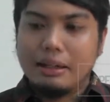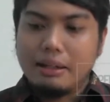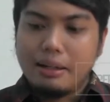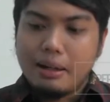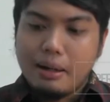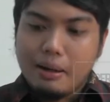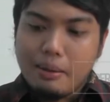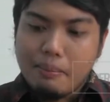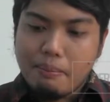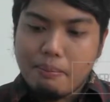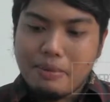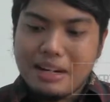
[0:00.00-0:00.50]
dan
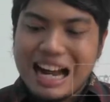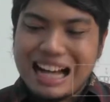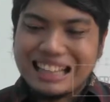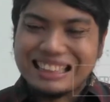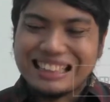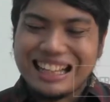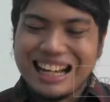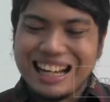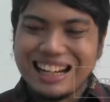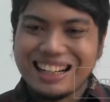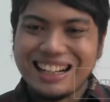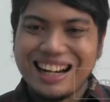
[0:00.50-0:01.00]

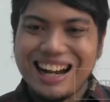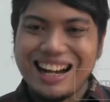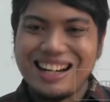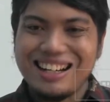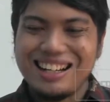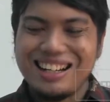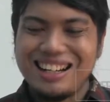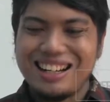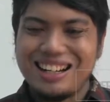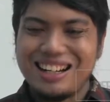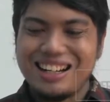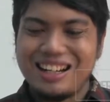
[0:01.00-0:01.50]
berdasarkan
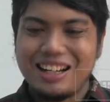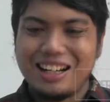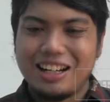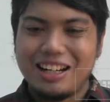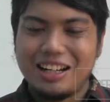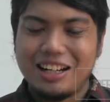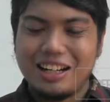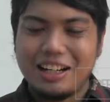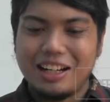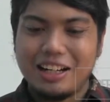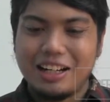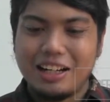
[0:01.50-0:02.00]

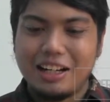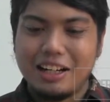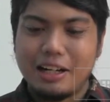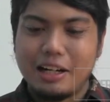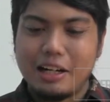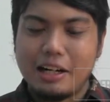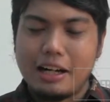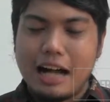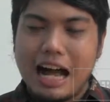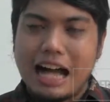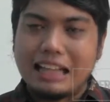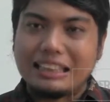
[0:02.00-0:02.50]

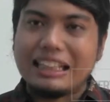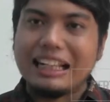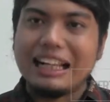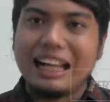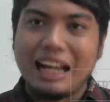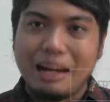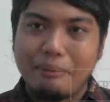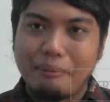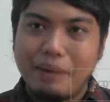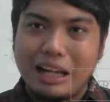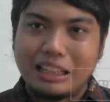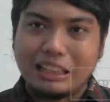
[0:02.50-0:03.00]
uh, hasil
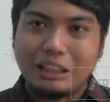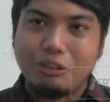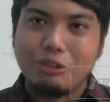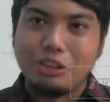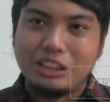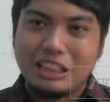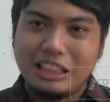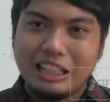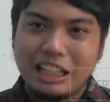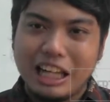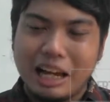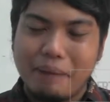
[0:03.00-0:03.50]
lab hasil
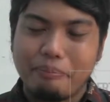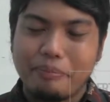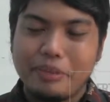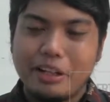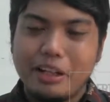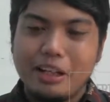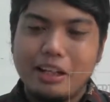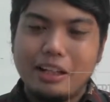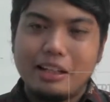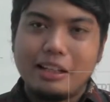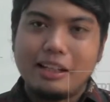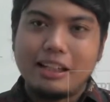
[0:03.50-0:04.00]
uji lab
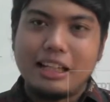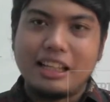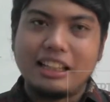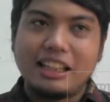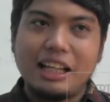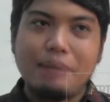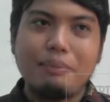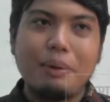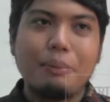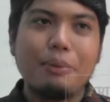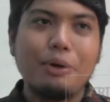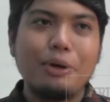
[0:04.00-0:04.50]

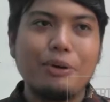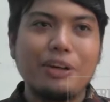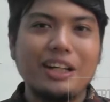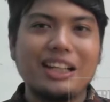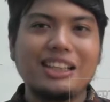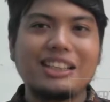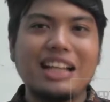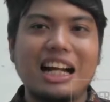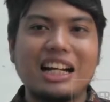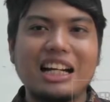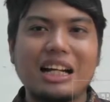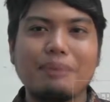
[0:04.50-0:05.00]
kita
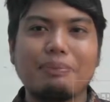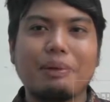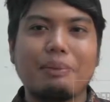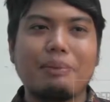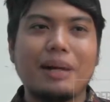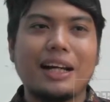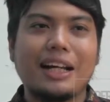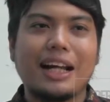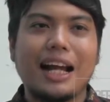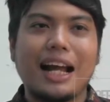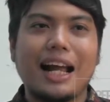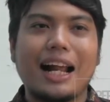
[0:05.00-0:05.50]
memenuhi standar
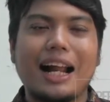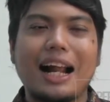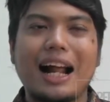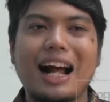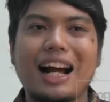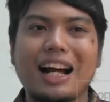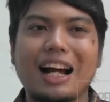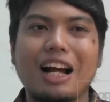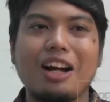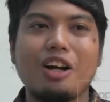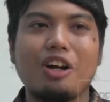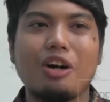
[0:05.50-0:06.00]
permen
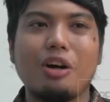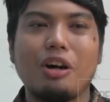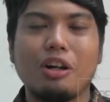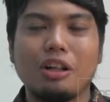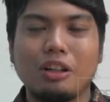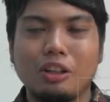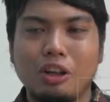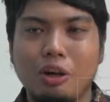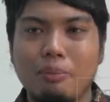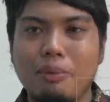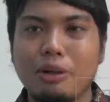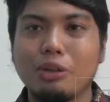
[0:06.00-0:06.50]
KHK no,
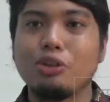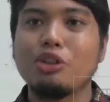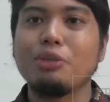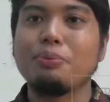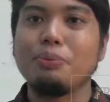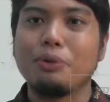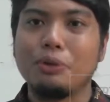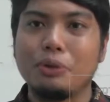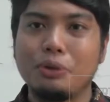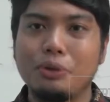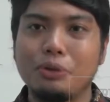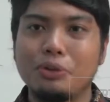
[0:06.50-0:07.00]
nomor 70
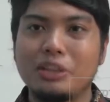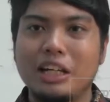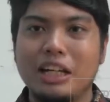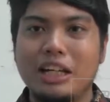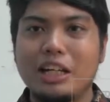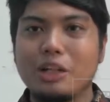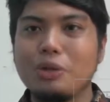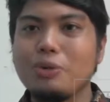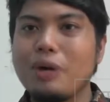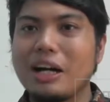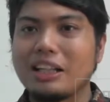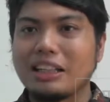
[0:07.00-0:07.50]

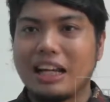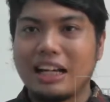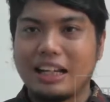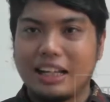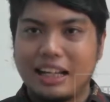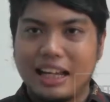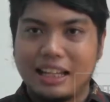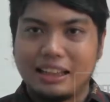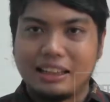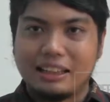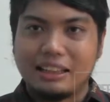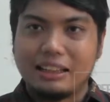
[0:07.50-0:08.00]
jadi dua
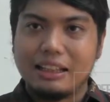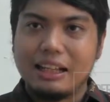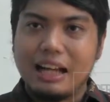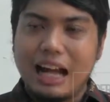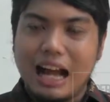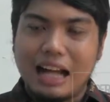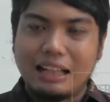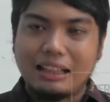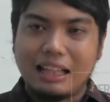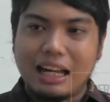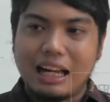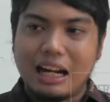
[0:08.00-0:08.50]
target
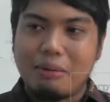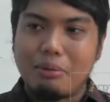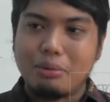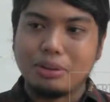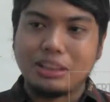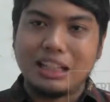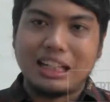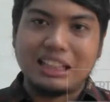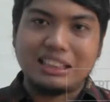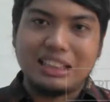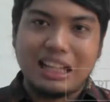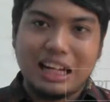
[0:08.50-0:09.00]
antara
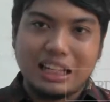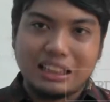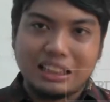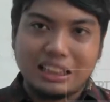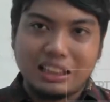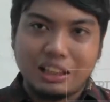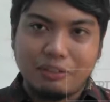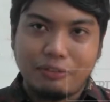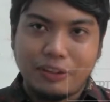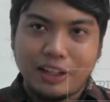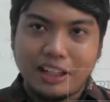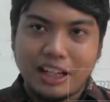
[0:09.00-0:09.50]
musangan secara
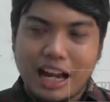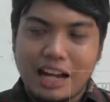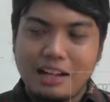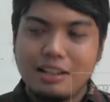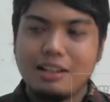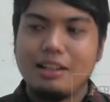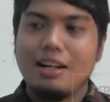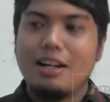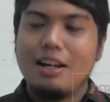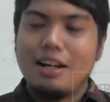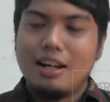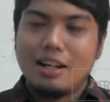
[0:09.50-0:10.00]
signifikan
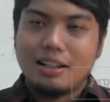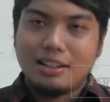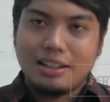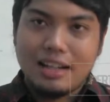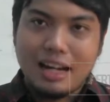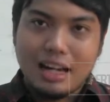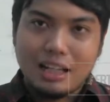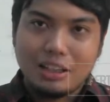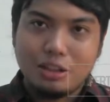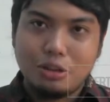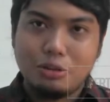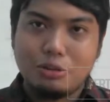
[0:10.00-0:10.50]

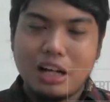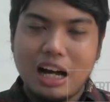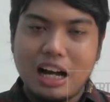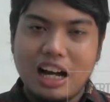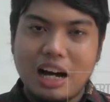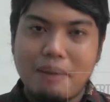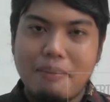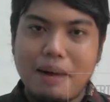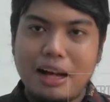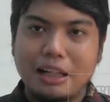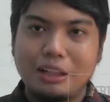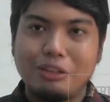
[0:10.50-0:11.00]
dan juga
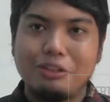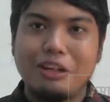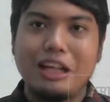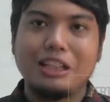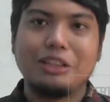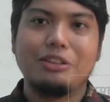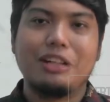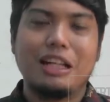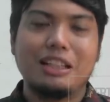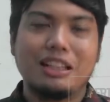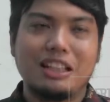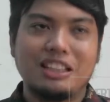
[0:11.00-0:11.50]
ramah lingkungan
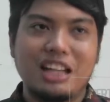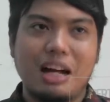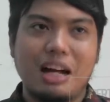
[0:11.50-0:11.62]
sudah